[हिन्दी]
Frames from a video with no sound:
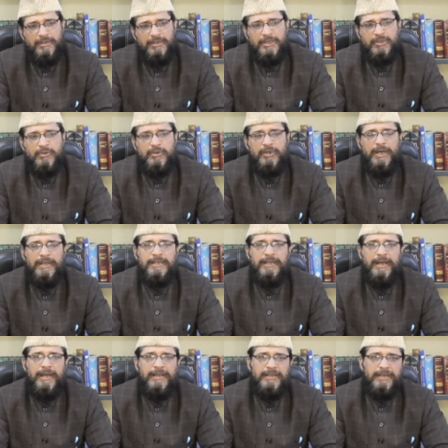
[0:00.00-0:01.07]
कि जो
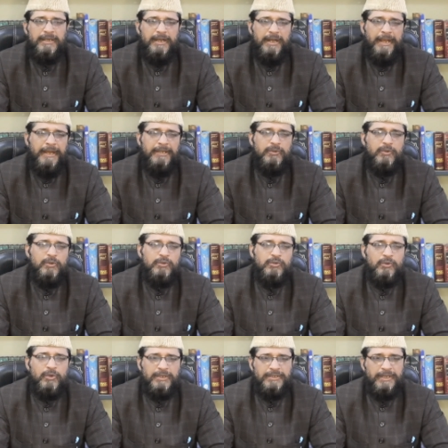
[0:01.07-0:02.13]
अल्लाह के अहद को
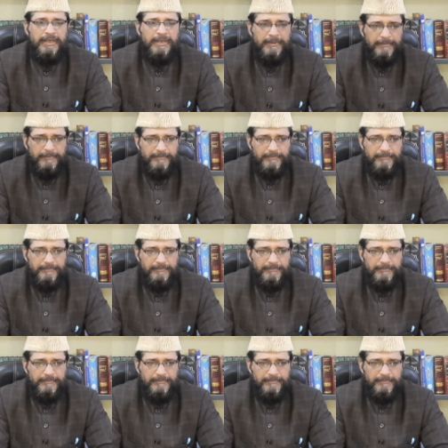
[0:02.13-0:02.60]
तोड़ते हैं